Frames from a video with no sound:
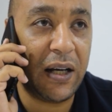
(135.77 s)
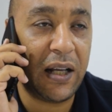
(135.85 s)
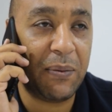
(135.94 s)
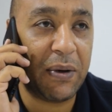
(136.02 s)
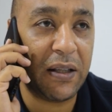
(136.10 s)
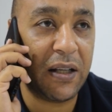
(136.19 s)

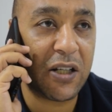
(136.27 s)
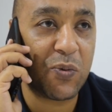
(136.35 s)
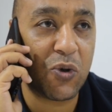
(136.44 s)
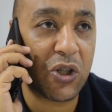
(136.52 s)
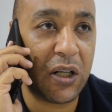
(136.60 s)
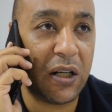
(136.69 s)
احنا ما
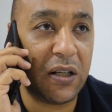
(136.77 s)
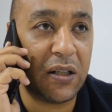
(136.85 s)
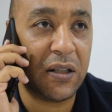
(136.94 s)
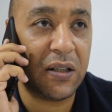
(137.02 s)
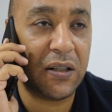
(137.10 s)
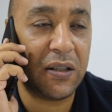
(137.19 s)
عندناش
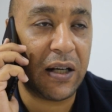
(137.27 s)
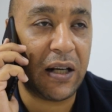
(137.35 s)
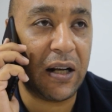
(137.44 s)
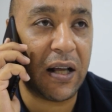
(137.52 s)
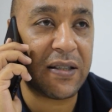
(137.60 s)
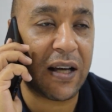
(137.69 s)
مشكلة
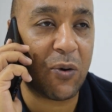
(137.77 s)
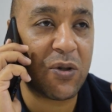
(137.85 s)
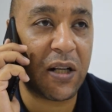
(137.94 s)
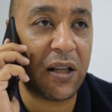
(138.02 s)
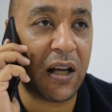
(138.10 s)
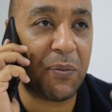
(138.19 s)
لكن الاسعار
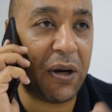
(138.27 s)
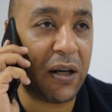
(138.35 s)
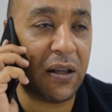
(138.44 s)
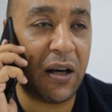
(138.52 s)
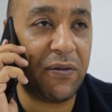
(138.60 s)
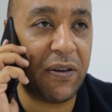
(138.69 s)
وصلت
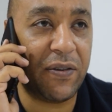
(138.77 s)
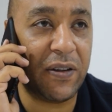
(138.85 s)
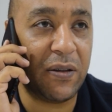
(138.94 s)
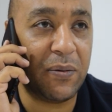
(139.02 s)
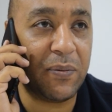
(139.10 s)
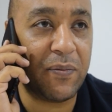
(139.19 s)
لاربع اضعاف يا
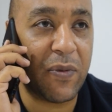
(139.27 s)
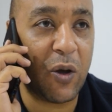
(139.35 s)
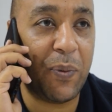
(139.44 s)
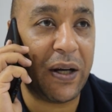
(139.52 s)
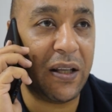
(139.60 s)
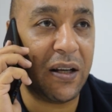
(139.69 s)
فندم
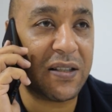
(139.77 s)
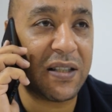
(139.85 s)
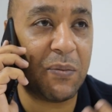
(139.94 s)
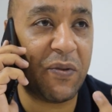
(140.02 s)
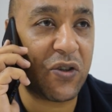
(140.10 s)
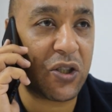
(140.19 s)
وبعدين
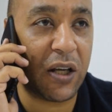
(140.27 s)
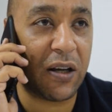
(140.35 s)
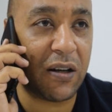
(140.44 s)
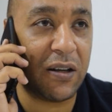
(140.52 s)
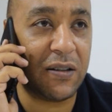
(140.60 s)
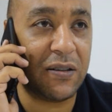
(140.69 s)
اصلا مفيش
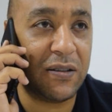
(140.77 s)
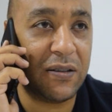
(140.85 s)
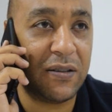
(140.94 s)
طيران